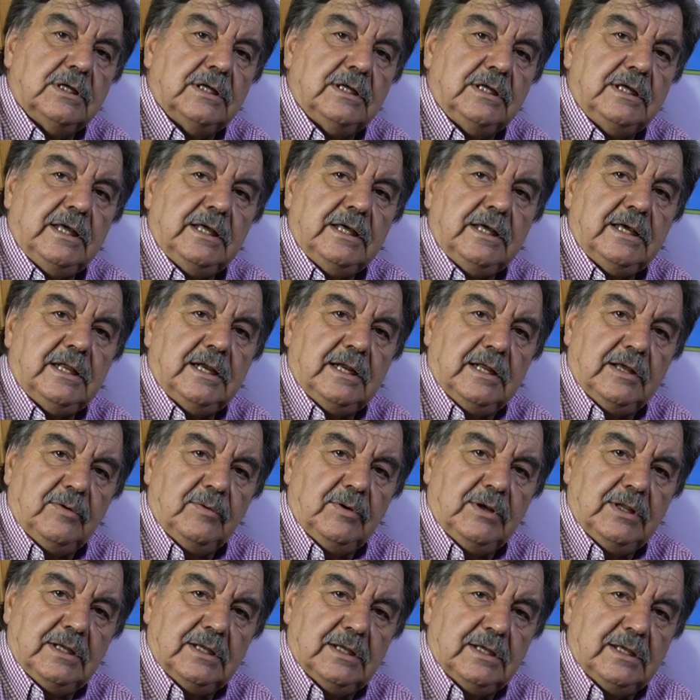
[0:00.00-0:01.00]
y es
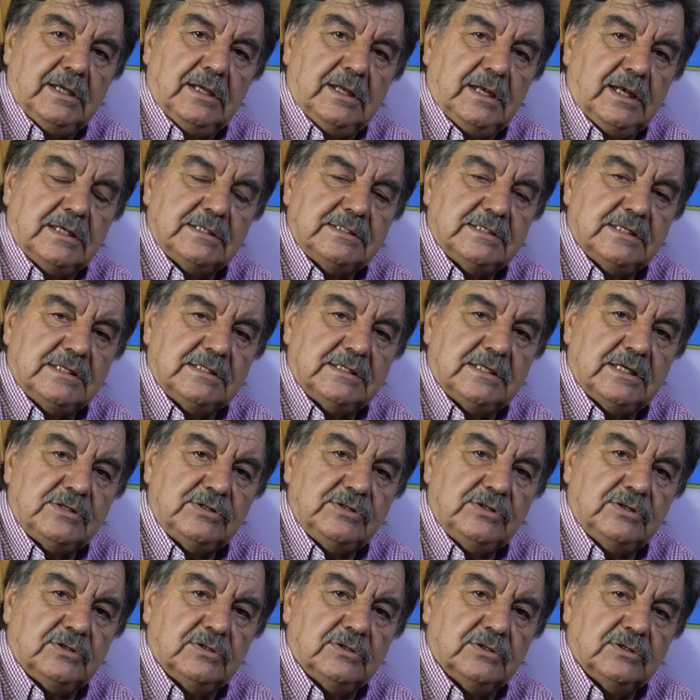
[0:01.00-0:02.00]
increíble eh, la
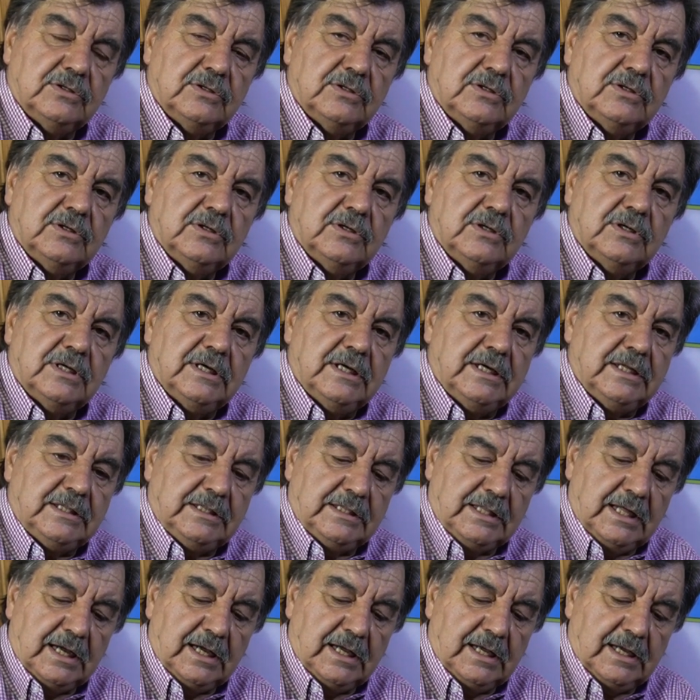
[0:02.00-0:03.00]
sensación.
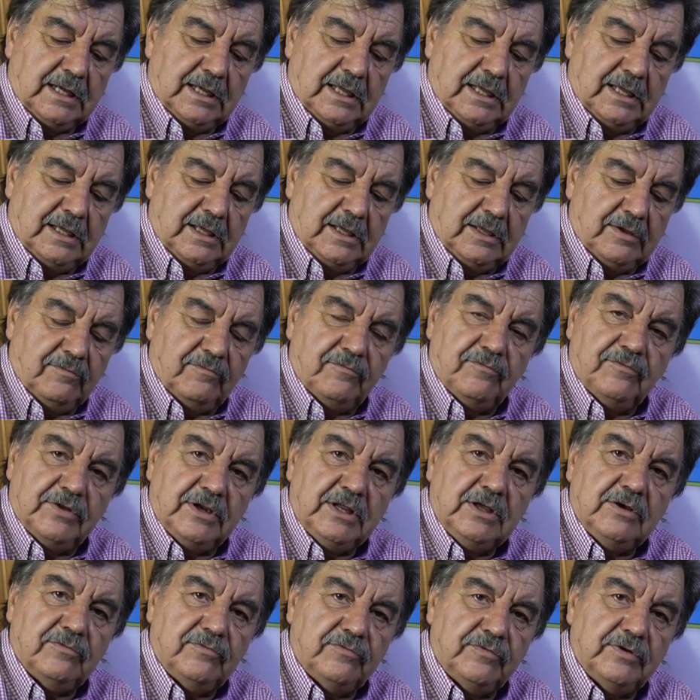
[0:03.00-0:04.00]
Está eh,
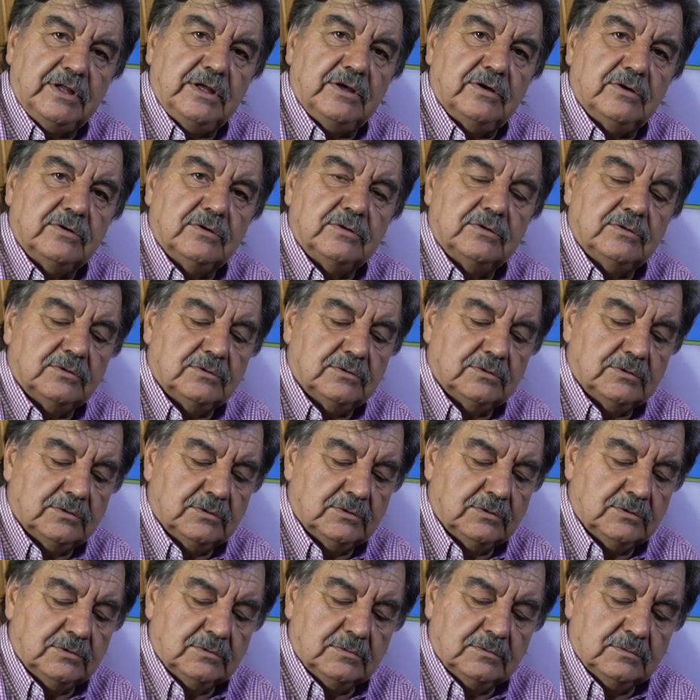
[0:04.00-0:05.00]
frío, frío.
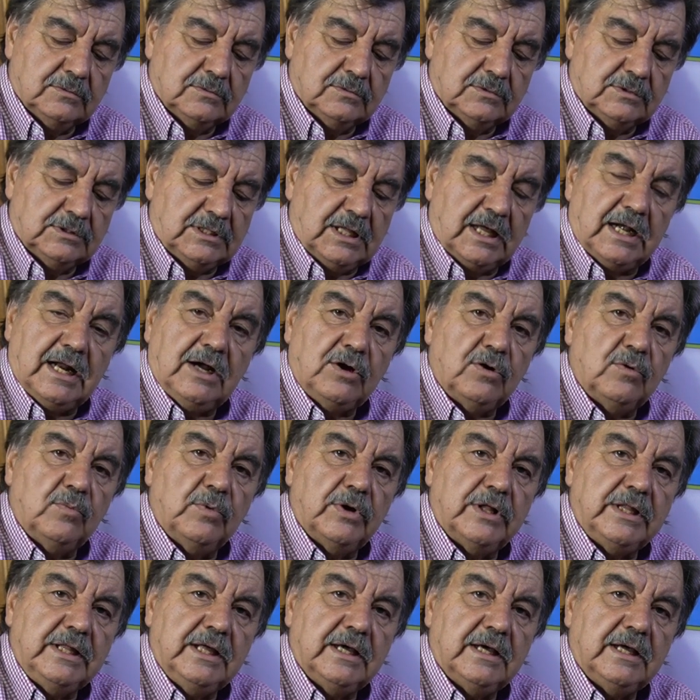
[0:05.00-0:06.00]
Estará
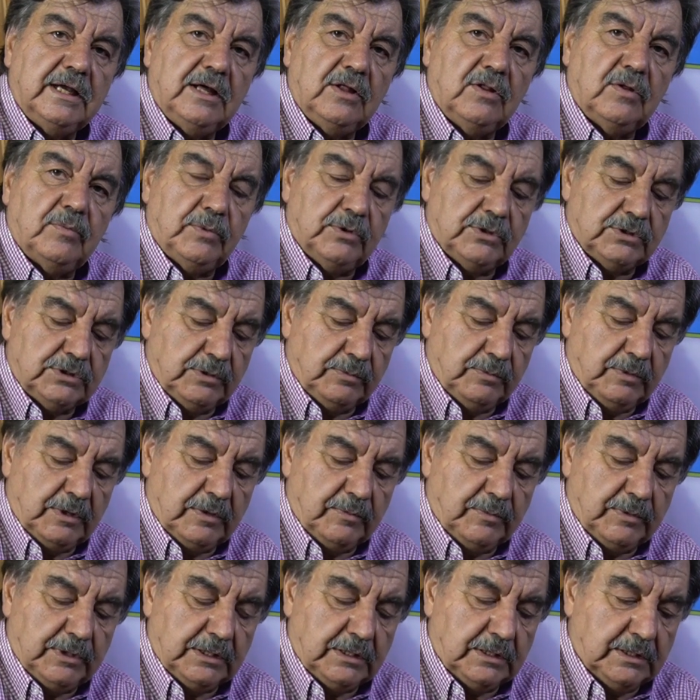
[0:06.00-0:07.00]
como a 10 grados
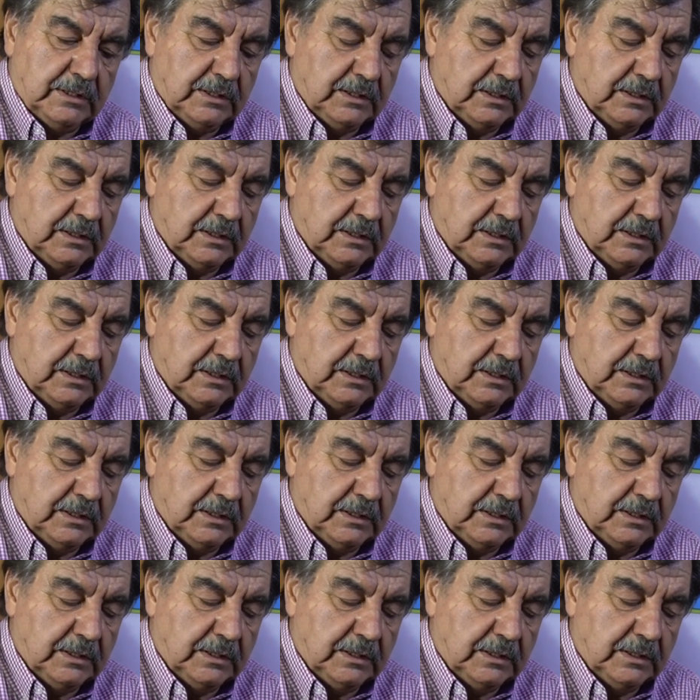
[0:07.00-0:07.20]
aproximadamente.